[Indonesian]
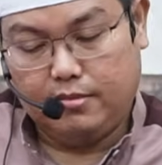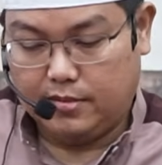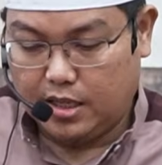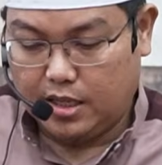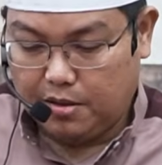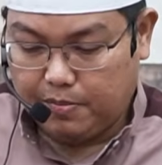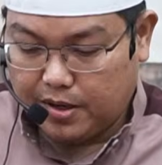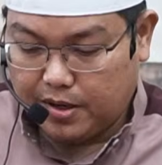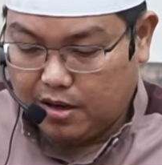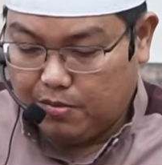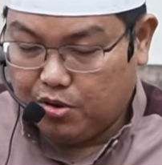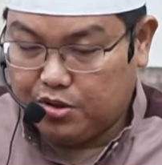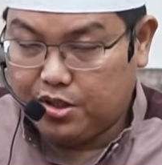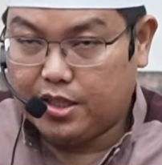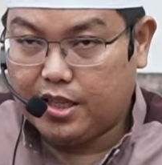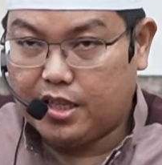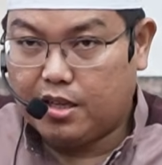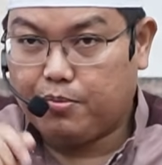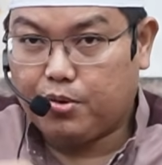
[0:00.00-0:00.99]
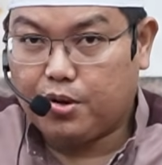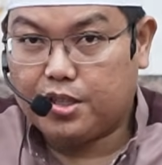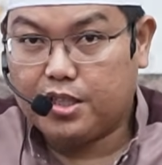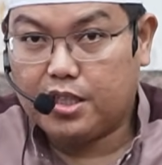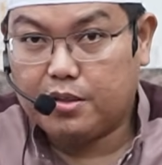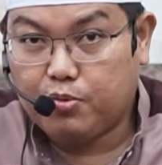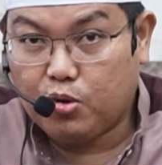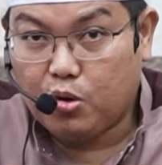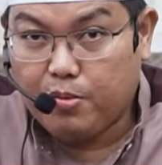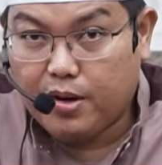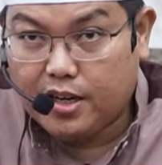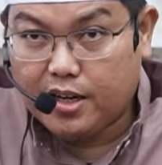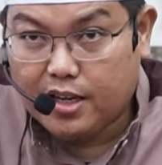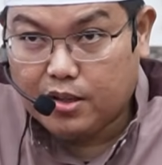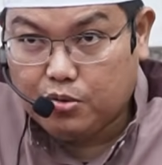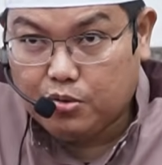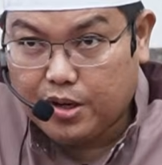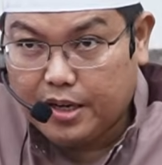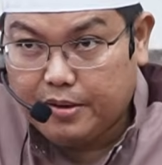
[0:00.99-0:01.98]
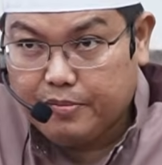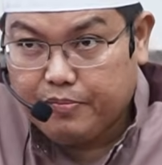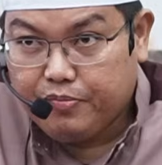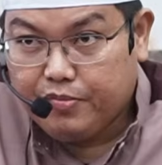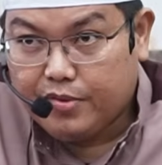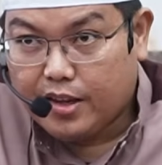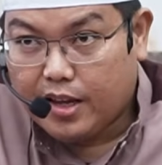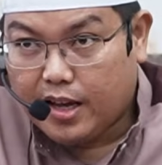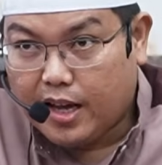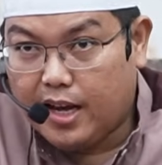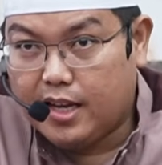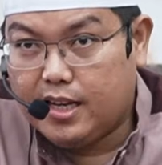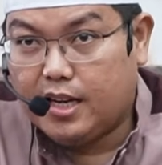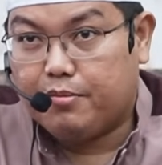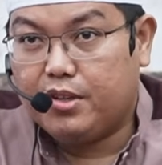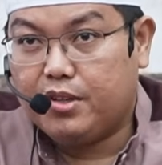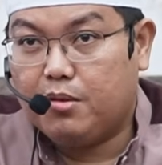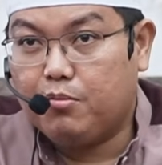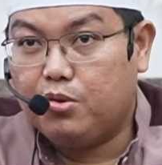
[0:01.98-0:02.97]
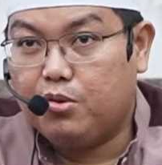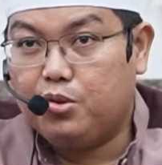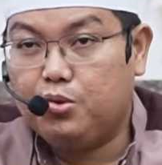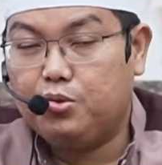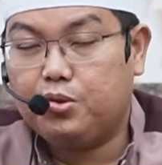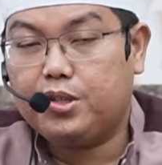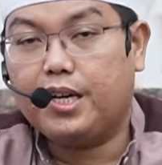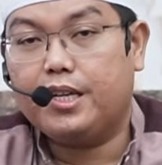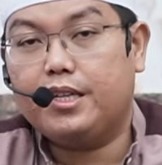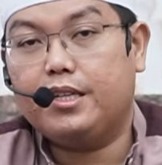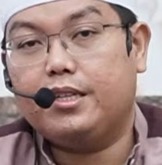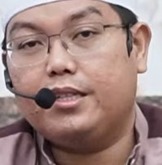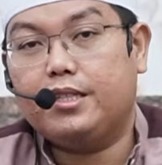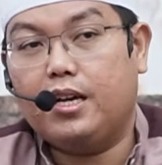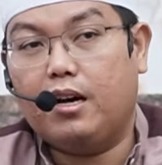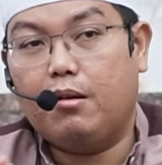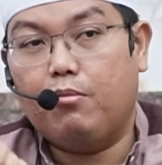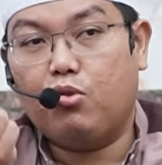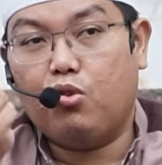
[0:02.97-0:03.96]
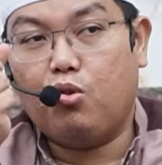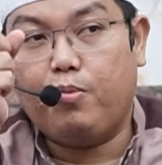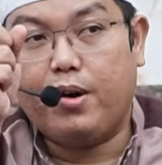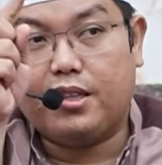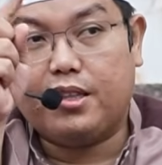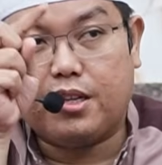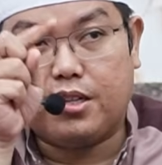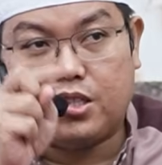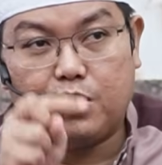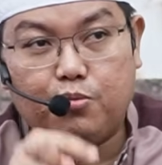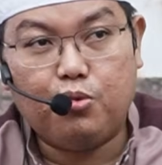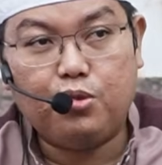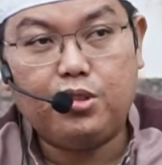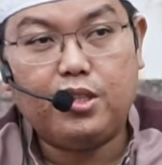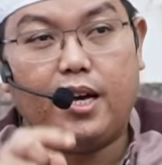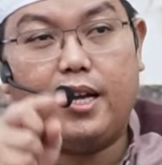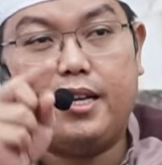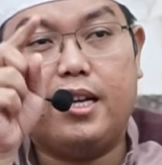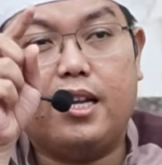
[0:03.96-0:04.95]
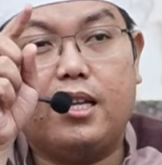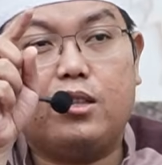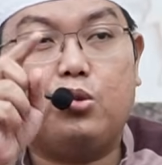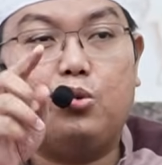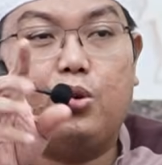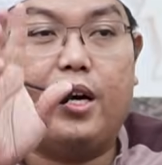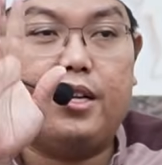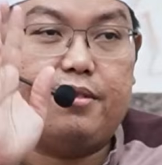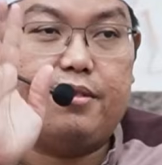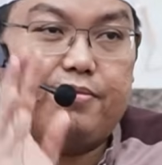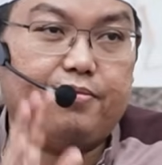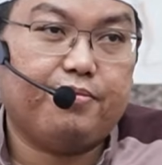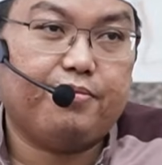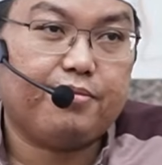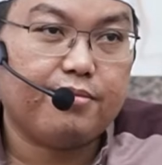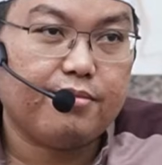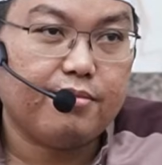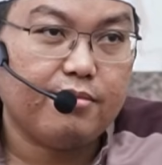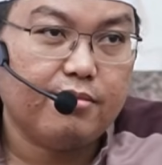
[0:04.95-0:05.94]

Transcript: Jadi pada mukjizat ada proses perubahan aturan alam yang menunjukkan yang merubah tersebut adalah Tuhan.